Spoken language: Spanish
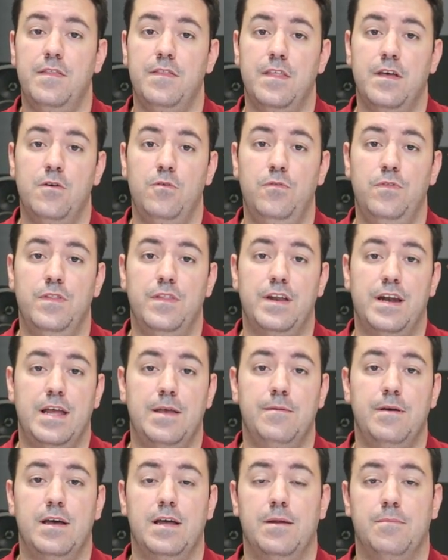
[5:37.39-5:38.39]
de un
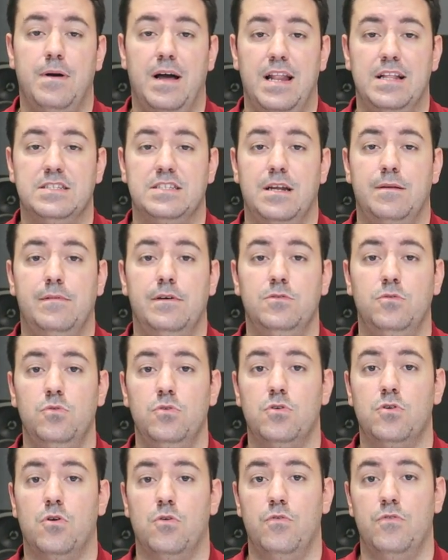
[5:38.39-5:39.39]
driver Balance
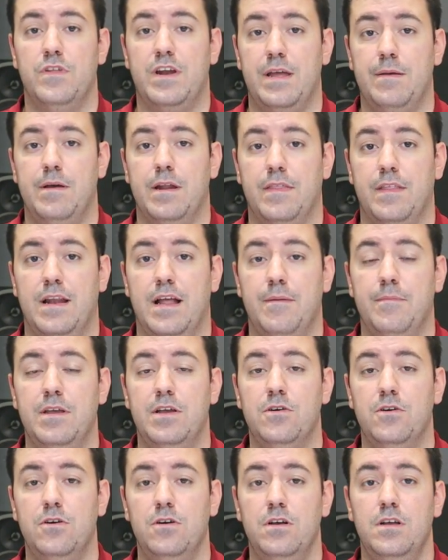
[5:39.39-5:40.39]
Armature con un driver
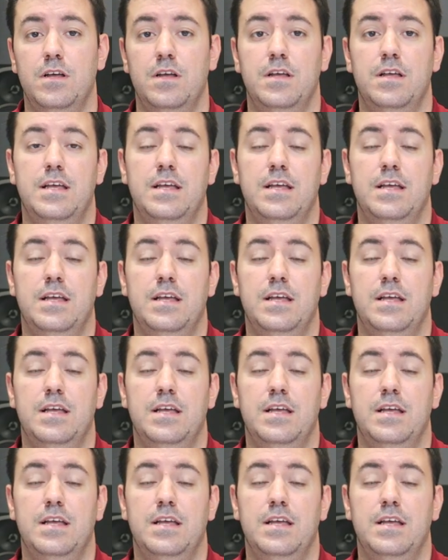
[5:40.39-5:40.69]
dinámico.